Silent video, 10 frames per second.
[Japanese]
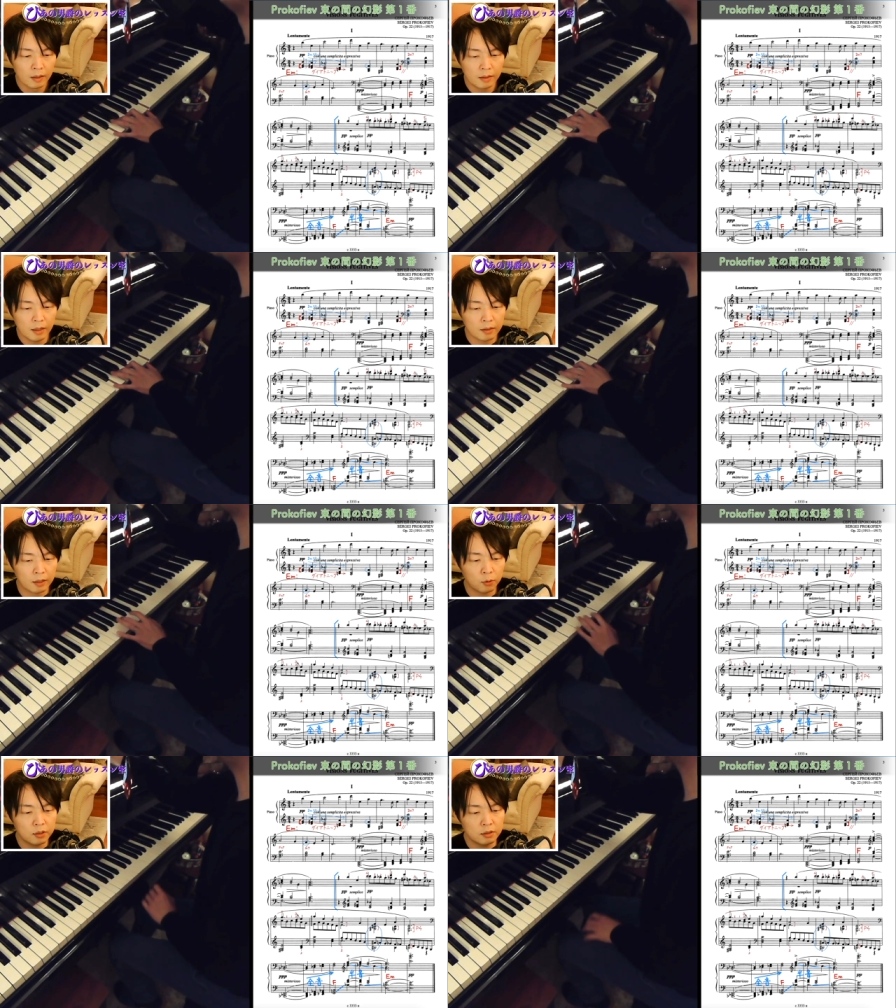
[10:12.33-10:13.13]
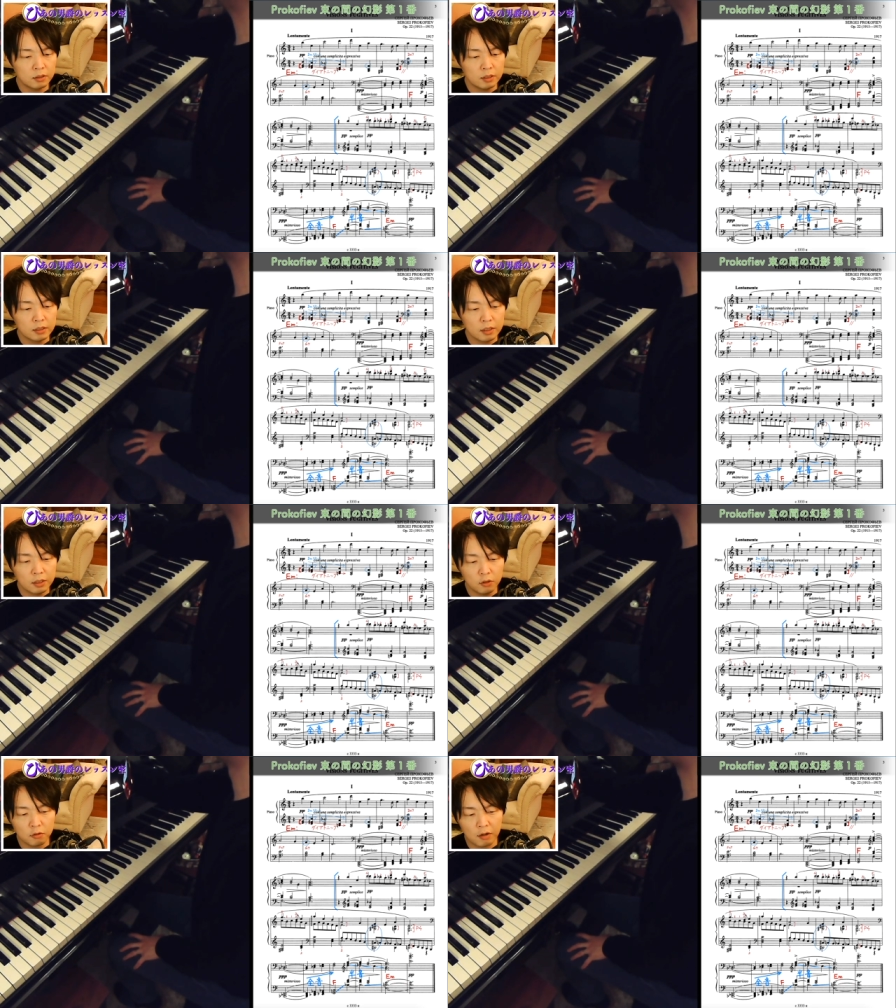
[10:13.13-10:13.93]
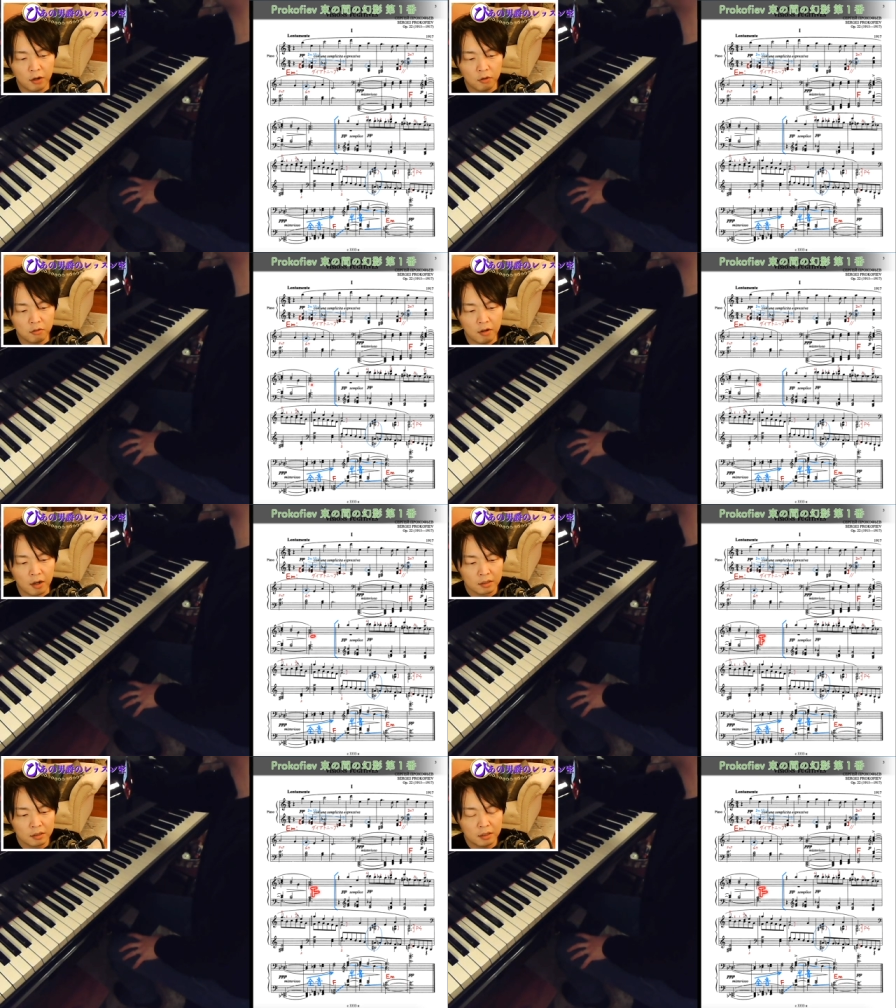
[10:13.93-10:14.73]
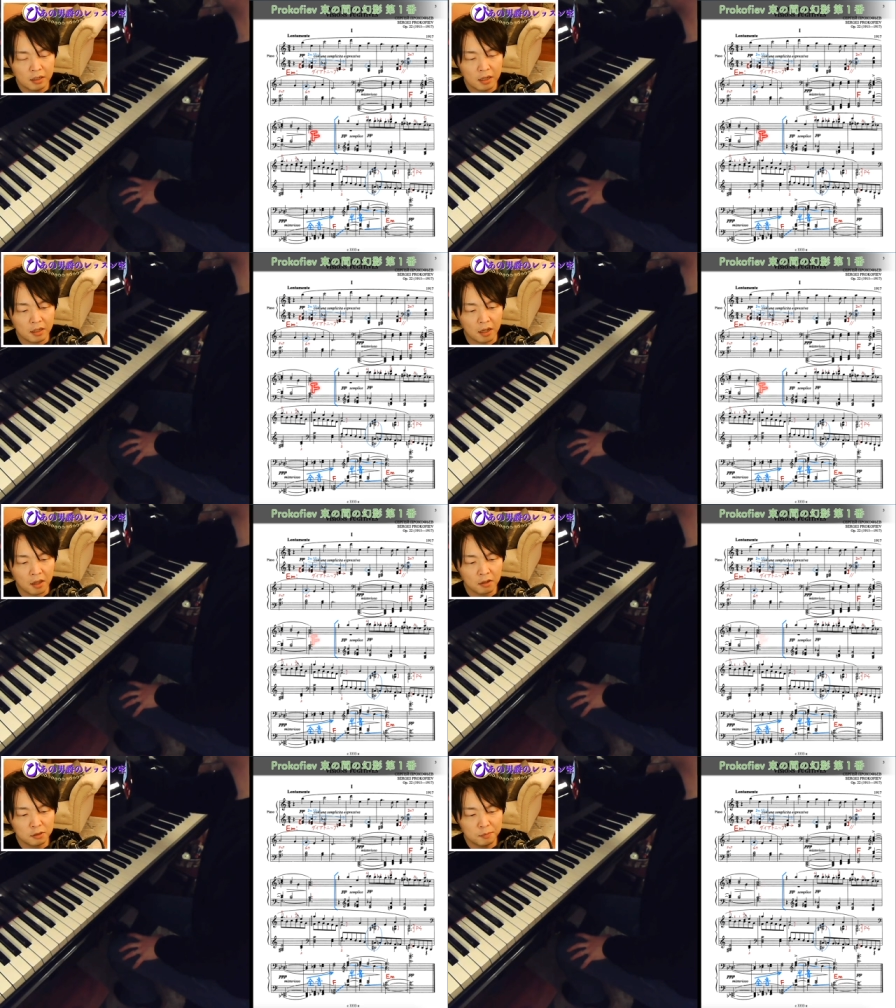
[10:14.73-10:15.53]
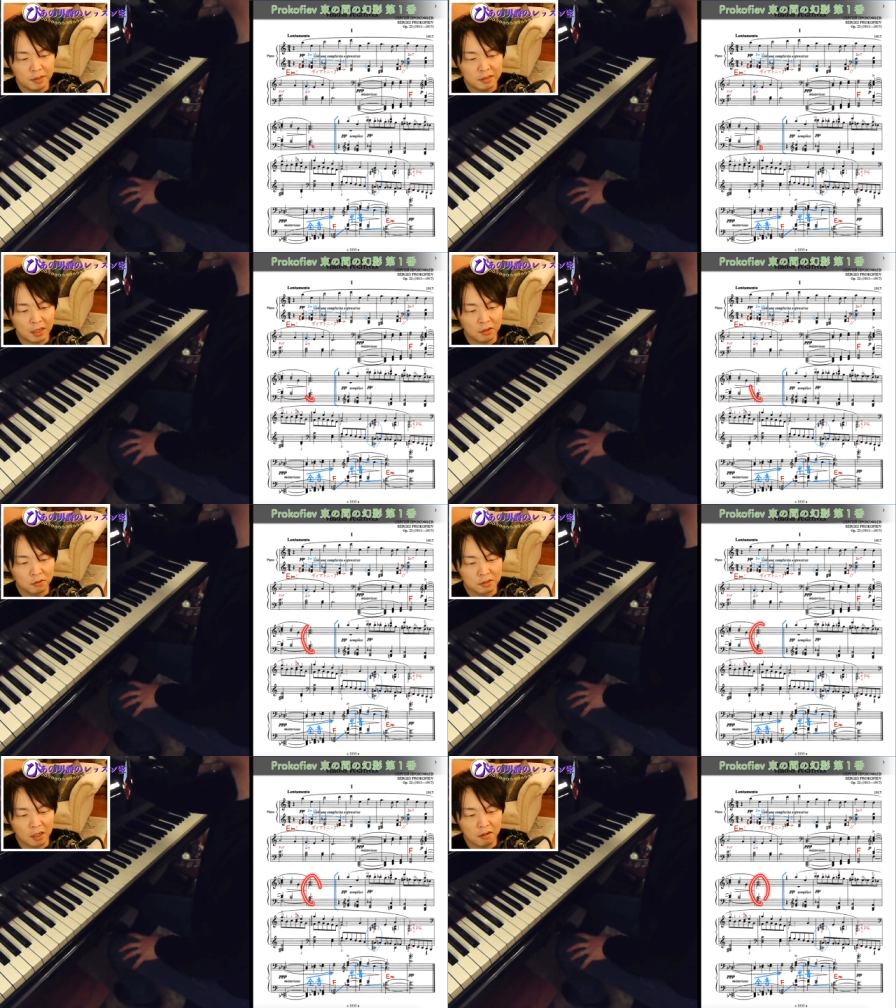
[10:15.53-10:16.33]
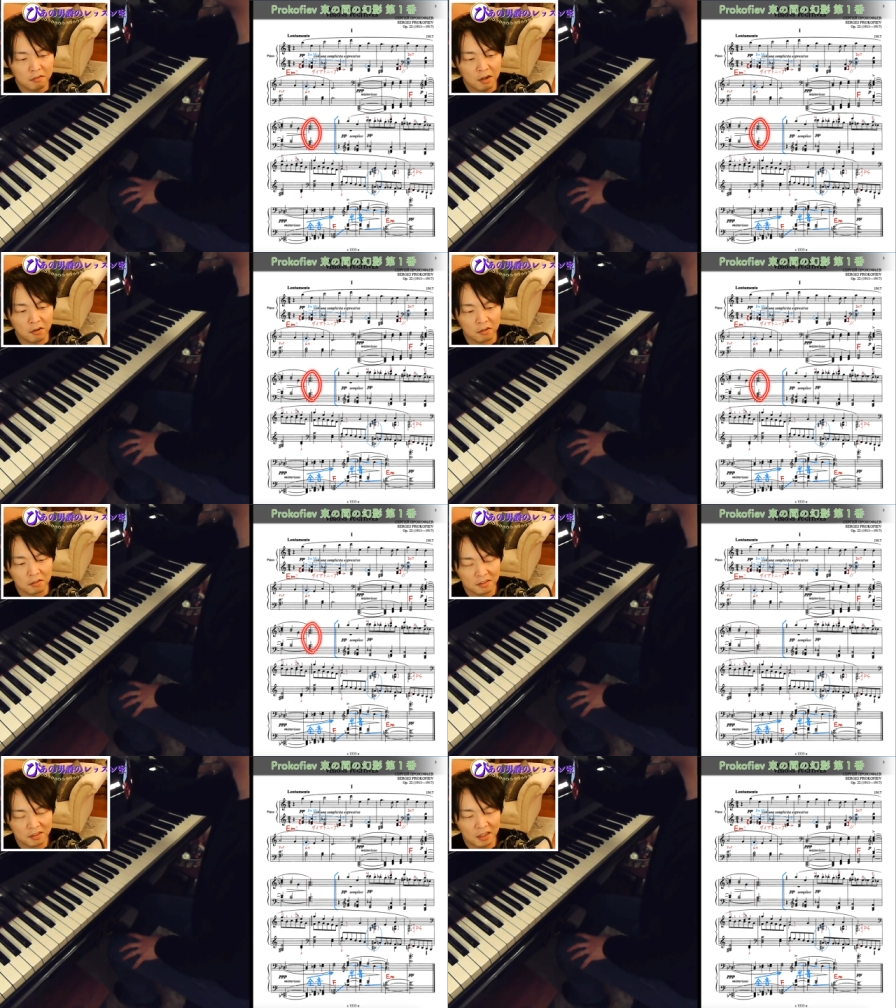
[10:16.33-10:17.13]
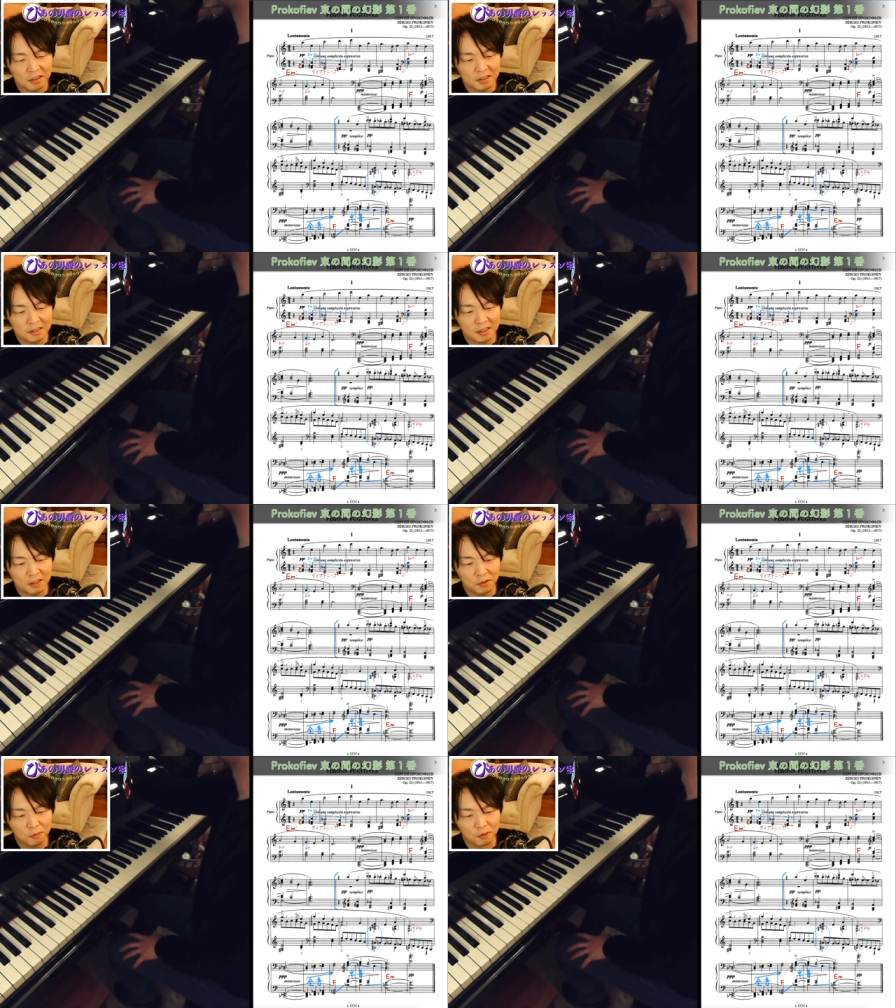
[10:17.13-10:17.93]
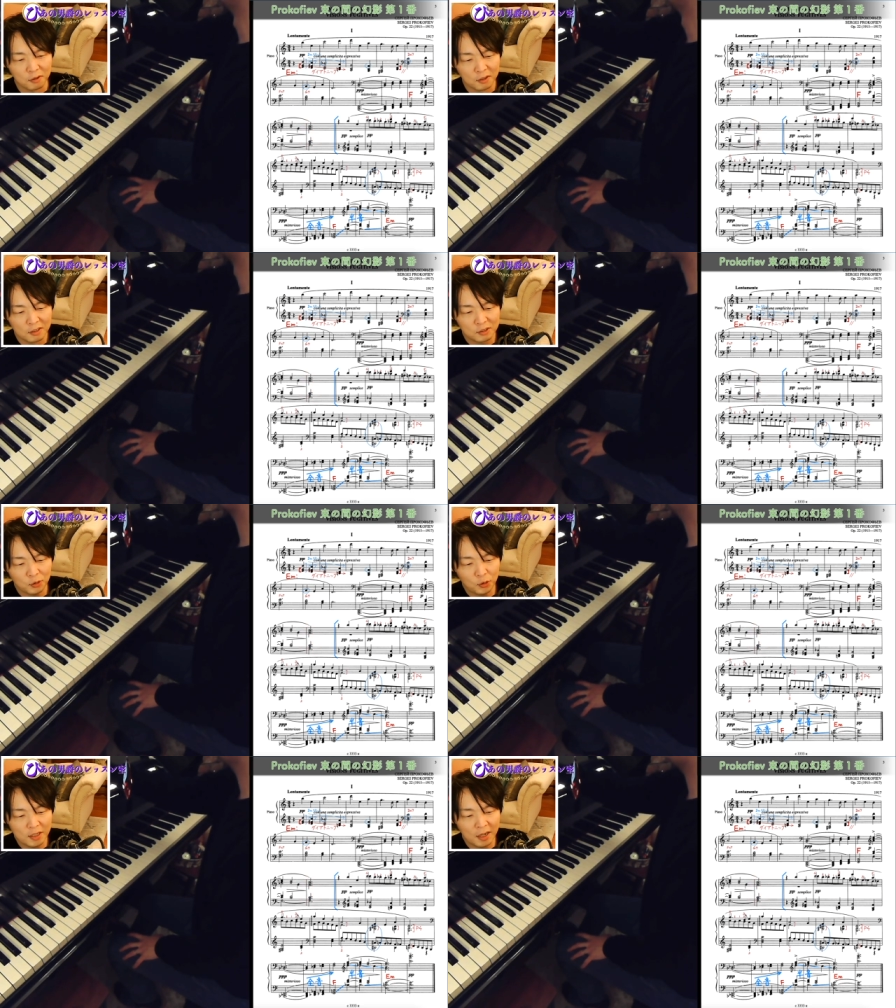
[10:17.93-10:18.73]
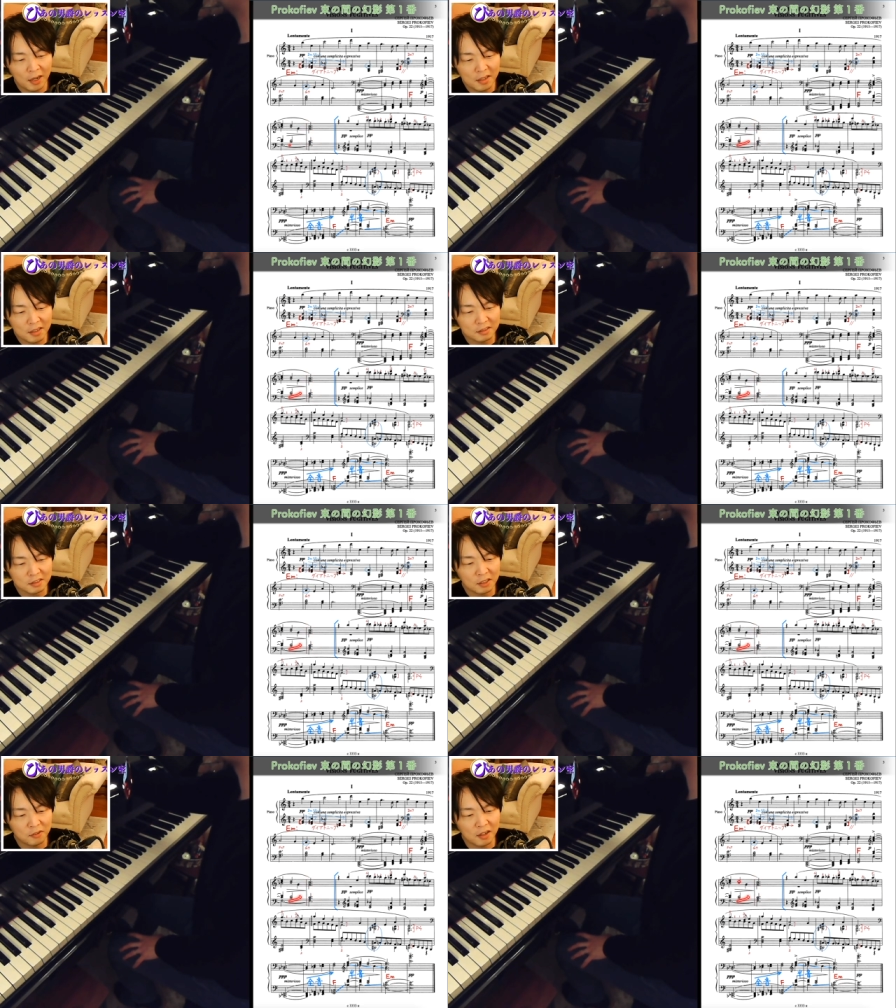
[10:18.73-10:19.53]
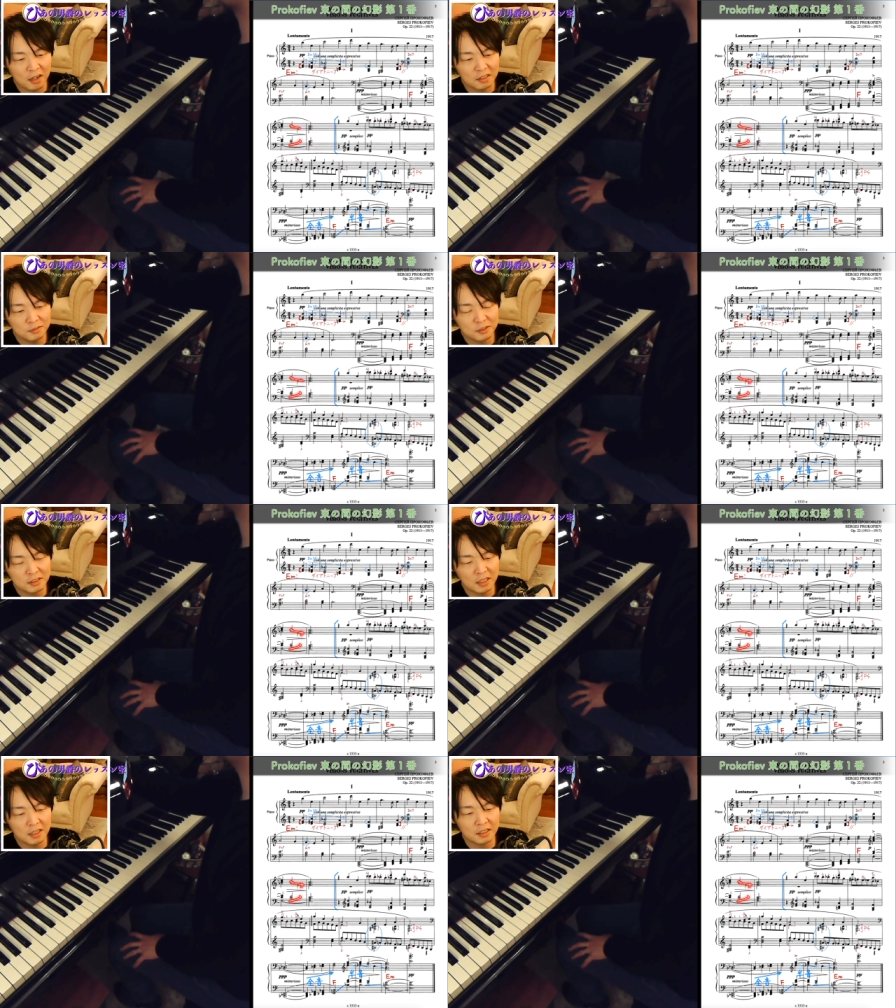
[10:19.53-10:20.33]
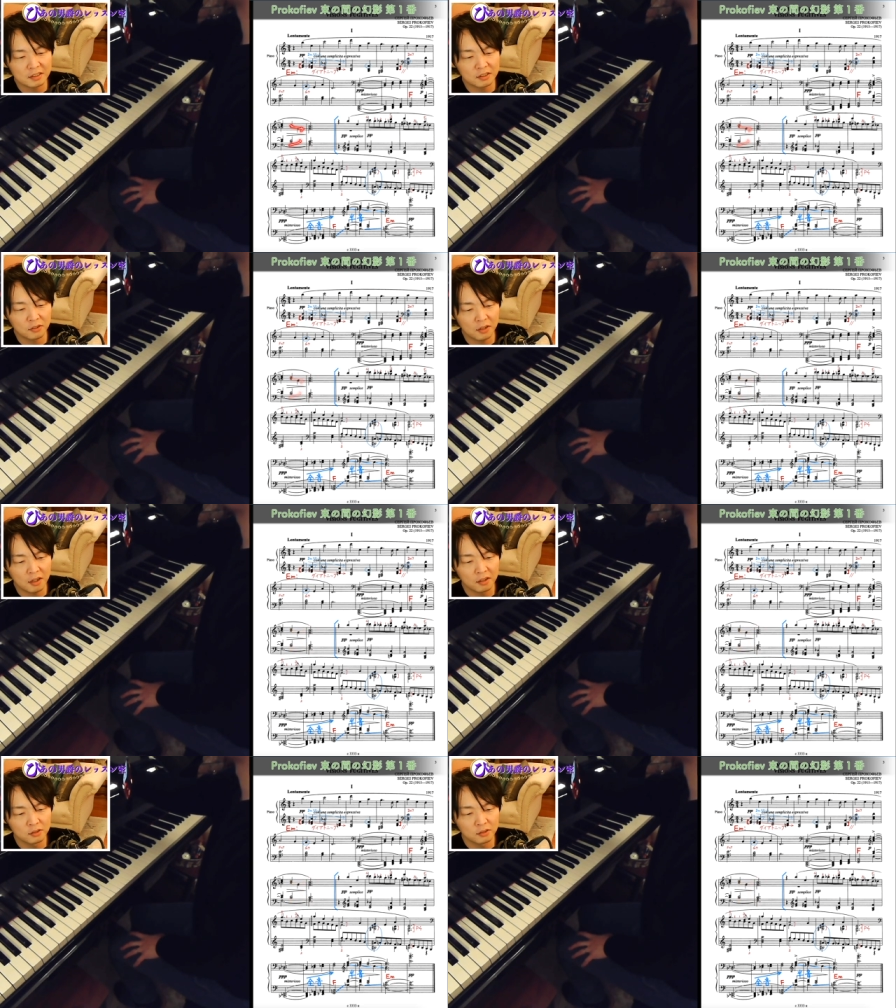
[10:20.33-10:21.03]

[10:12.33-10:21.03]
で、たどり着いた先の和音は、綺麗な F メジャーの3和音、なんですけれども、そこに解決したような感じもしないですよね。